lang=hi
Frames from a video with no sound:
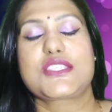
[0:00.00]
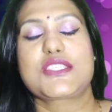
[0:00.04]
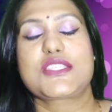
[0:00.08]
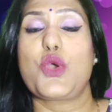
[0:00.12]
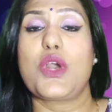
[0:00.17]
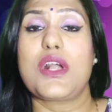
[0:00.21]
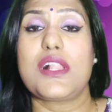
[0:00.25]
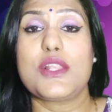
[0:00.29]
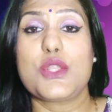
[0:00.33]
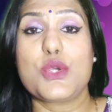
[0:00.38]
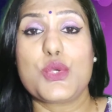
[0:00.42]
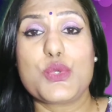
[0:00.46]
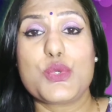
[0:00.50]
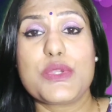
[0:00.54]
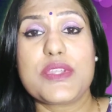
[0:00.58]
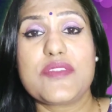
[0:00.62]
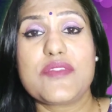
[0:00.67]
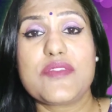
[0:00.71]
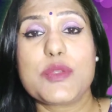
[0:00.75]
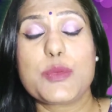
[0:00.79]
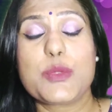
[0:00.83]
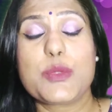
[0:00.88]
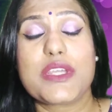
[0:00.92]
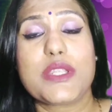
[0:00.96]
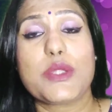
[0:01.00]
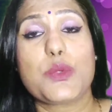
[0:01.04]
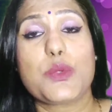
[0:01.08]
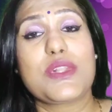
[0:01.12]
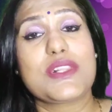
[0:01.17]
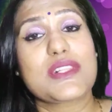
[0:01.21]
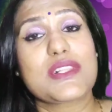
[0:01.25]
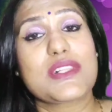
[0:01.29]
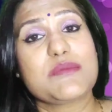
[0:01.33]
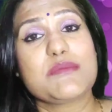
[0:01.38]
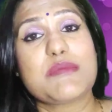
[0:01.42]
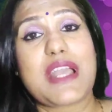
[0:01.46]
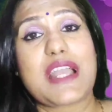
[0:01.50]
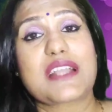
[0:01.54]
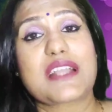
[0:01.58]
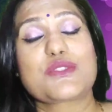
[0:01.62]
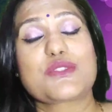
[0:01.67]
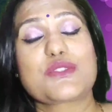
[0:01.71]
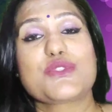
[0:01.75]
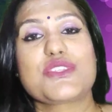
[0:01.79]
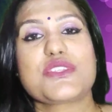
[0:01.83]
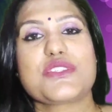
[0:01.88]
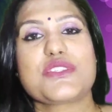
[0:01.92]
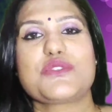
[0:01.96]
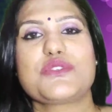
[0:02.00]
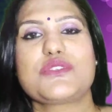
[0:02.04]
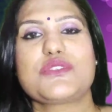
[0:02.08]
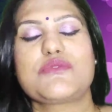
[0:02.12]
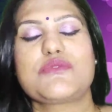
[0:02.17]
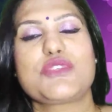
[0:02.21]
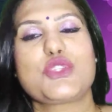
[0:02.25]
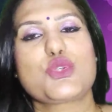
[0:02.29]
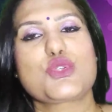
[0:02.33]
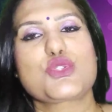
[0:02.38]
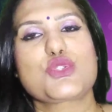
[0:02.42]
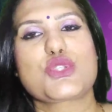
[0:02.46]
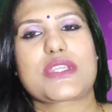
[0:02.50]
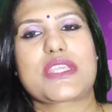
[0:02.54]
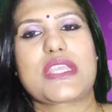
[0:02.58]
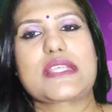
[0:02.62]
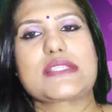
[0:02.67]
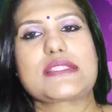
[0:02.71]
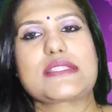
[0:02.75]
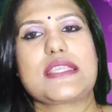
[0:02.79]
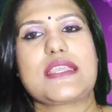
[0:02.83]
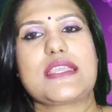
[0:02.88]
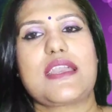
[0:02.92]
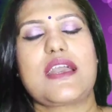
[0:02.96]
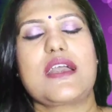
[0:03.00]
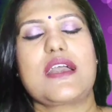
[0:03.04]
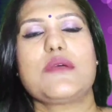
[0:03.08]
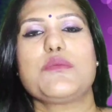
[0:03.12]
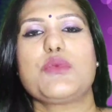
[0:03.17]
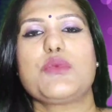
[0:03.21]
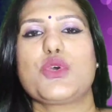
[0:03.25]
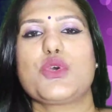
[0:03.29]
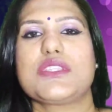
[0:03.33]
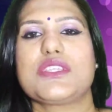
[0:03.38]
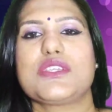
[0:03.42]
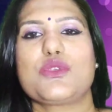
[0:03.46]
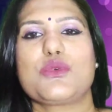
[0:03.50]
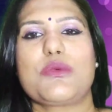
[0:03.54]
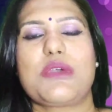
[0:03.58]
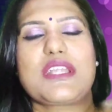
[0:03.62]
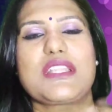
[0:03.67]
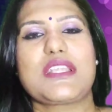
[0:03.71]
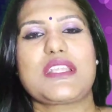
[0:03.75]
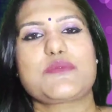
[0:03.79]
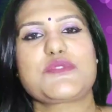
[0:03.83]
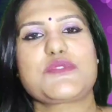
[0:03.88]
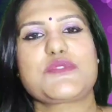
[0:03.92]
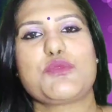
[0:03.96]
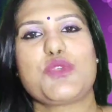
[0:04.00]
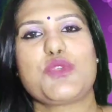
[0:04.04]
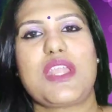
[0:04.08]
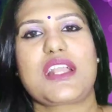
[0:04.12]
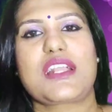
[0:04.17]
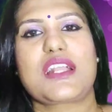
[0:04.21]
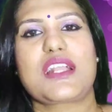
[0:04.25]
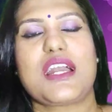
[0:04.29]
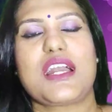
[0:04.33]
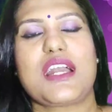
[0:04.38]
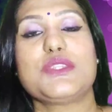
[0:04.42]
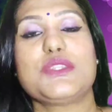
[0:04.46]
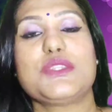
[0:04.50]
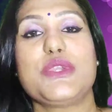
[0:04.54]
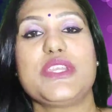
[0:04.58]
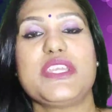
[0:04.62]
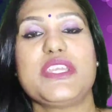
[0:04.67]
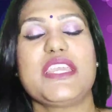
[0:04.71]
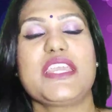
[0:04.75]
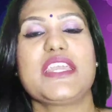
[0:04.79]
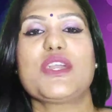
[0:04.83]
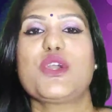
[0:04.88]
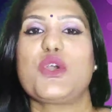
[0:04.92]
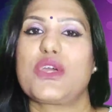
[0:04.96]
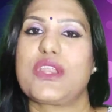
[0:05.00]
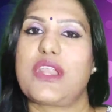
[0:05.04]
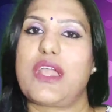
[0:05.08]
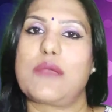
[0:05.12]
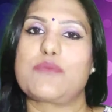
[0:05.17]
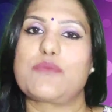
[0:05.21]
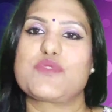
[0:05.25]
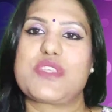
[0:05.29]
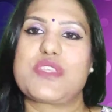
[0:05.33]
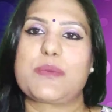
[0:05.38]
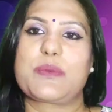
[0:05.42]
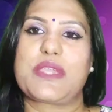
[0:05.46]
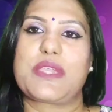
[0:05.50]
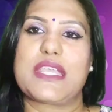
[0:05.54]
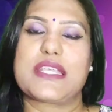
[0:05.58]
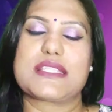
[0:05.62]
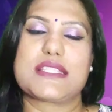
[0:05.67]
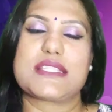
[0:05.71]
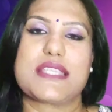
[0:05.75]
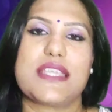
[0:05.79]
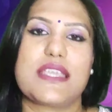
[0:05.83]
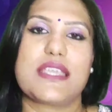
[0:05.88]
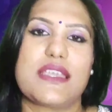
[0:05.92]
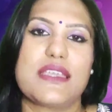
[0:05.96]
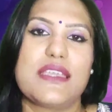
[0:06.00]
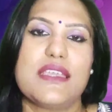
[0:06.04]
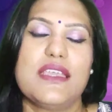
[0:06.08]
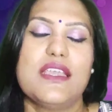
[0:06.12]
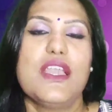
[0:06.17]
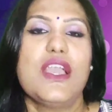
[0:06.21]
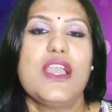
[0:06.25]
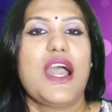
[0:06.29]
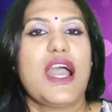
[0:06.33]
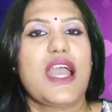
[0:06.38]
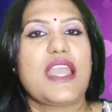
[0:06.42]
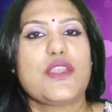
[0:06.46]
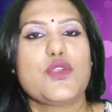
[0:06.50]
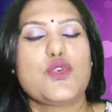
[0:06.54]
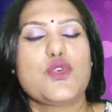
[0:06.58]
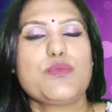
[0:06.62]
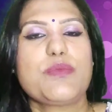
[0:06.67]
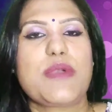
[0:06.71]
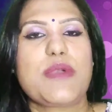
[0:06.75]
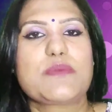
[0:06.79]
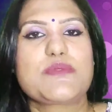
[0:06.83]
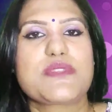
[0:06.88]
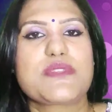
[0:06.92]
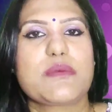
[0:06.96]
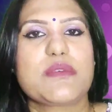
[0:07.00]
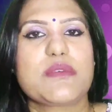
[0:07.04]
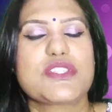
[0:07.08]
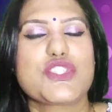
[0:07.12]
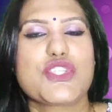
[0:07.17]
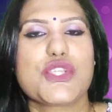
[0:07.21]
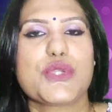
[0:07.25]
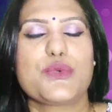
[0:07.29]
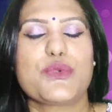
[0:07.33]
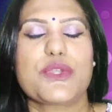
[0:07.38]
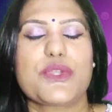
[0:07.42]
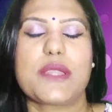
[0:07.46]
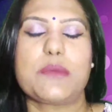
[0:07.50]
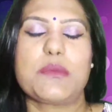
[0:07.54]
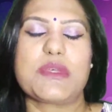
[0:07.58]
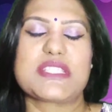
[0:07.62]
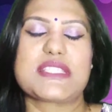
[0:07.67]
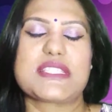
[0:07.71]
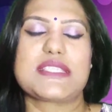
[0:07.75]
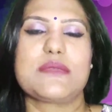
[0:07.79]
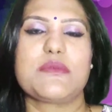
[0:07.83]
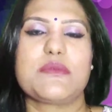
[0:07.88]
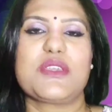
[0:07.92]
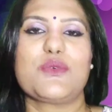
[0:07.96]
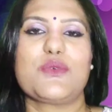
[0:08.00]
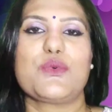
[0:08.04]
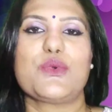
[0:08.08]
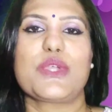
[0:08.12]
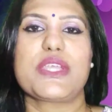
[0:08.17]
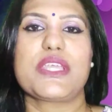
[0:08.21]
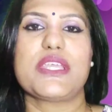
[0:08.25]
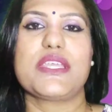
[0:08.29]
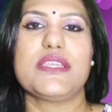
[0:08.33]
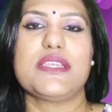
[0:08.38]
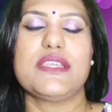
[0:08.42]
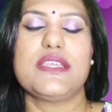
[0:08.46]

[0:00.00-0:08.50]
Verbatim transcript: सो हेलो एवरीबडी वेलकम बैक टू जनरल रिव्यू दोस्तों कैसे हैं आप बहुत दिनों बाद आपसे मुलाकात हुई है और आप सब कैसे हैं आई होप आप सब अच्छे होंगे मस्ती में होंगे